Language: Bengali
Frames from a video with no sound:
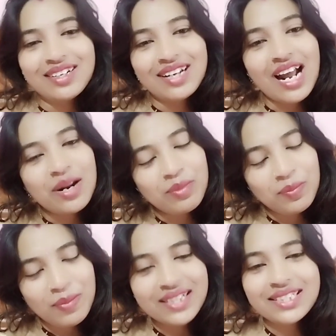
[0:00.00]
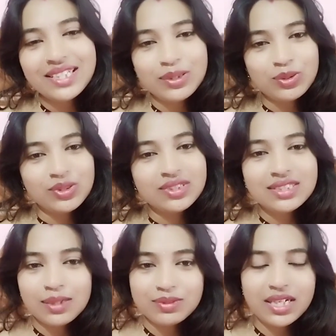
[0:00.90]
আর আমার পাশে থেকো
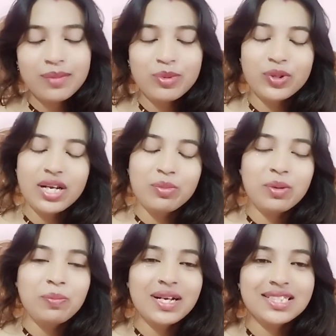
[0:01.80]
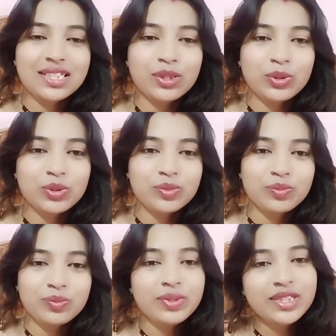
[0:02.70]
সাবস্ক্রাইব করে আমার পাশে থেকো
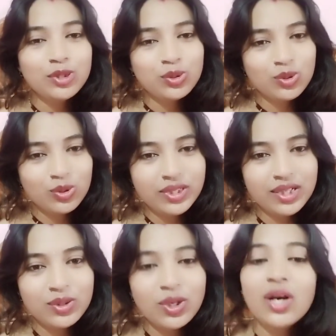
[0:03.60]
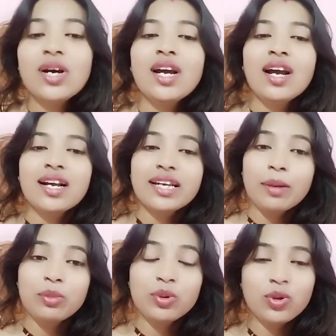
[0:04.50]
ভিডিওগুলো দেখো
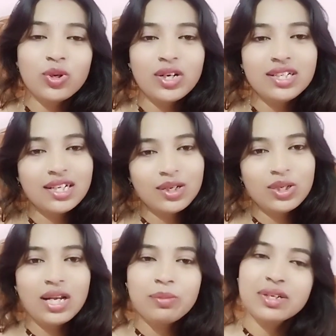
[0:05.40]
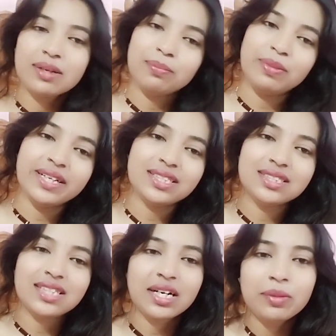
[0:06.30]
কেমন হয় না হয় আমাকে প্লিজ
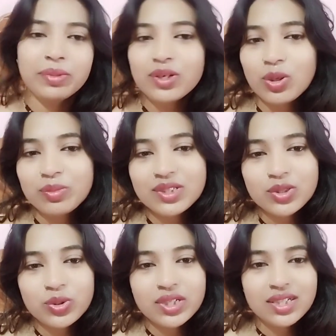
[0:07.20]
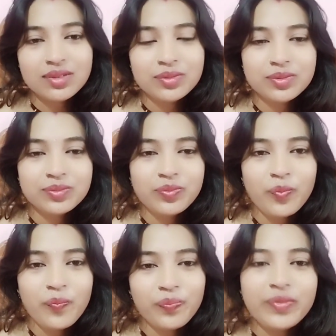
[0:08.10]
জানাবে কমেন্ট করে
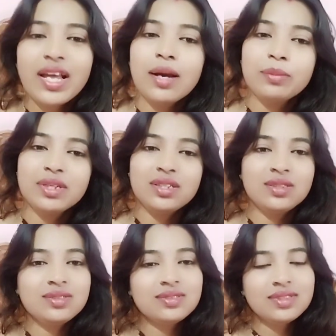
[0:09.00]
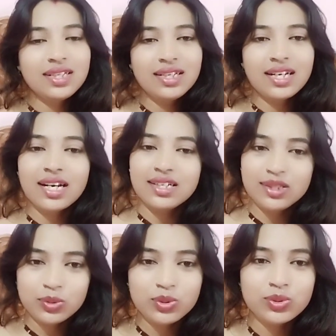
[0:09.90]
আমি এখানে
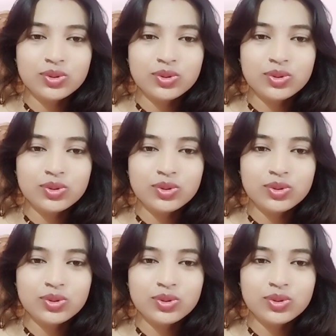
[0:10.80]
নতুন